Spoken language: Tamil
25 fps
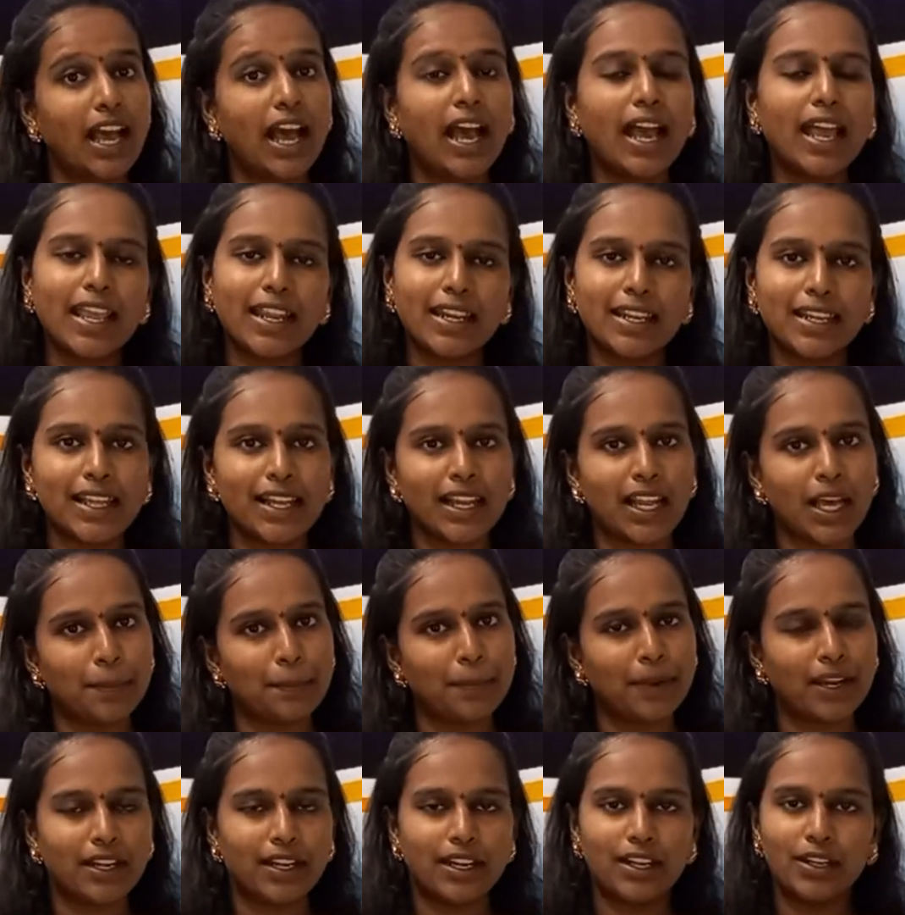நான்
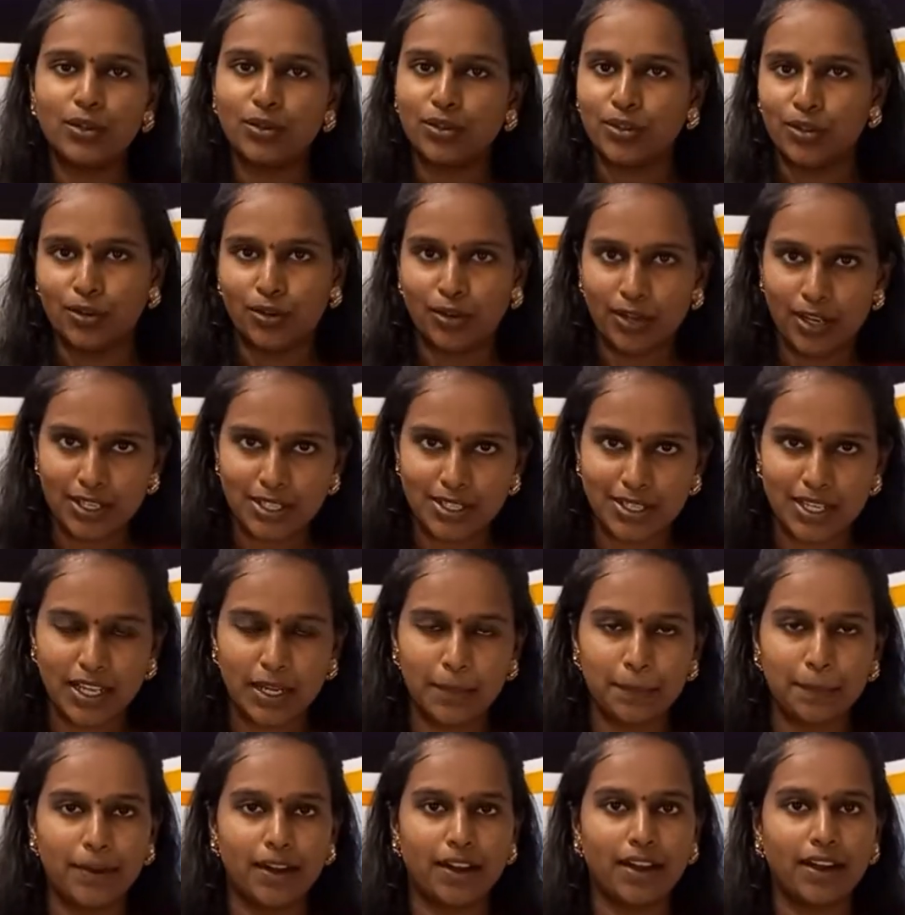என்னெல்லாம் பண்ணேன்ட்டு உங்கள் கூட
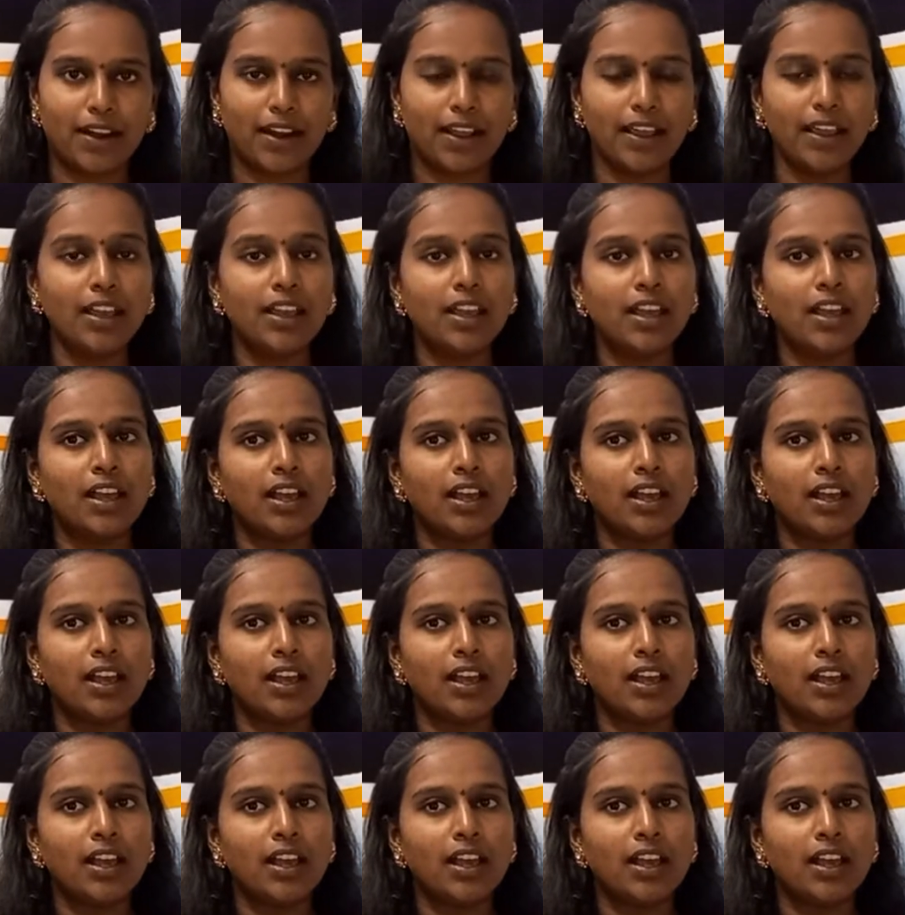ஷேர் பண்ணுறேன்